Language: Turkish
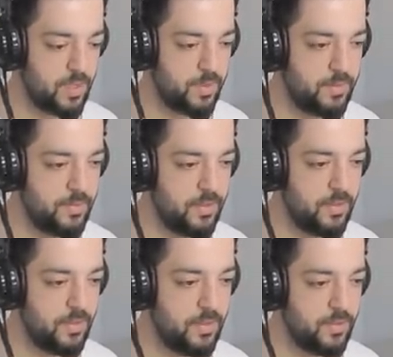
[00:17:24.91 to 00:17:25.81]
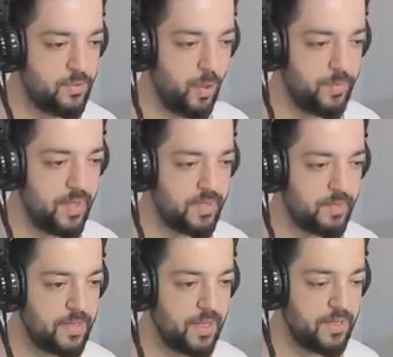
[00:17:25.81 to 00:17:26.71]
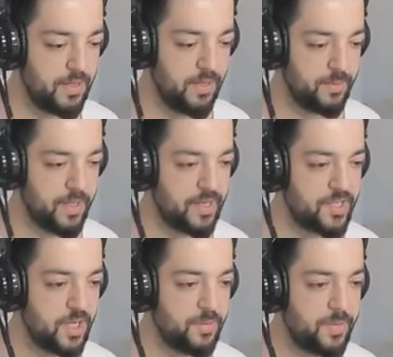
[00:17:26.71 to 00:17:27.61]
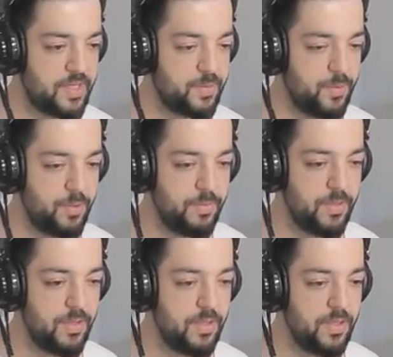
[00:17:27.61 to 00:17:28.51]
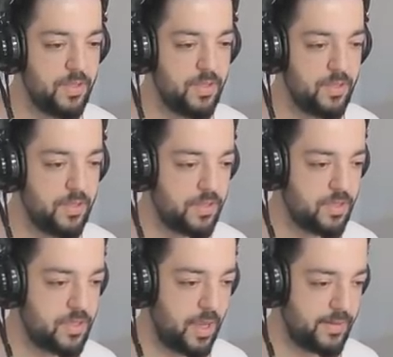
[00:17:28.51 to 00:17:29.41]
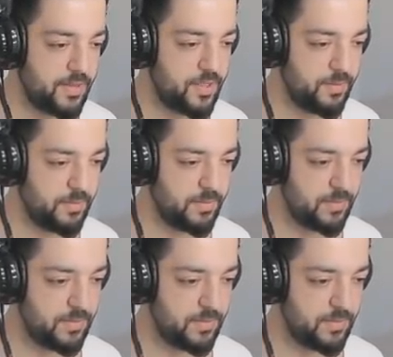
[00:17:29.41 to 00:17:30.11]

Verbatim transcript: Tamam. Son bir adam kaldı. Bir dakika canımı basmıyorum. Kardeşim.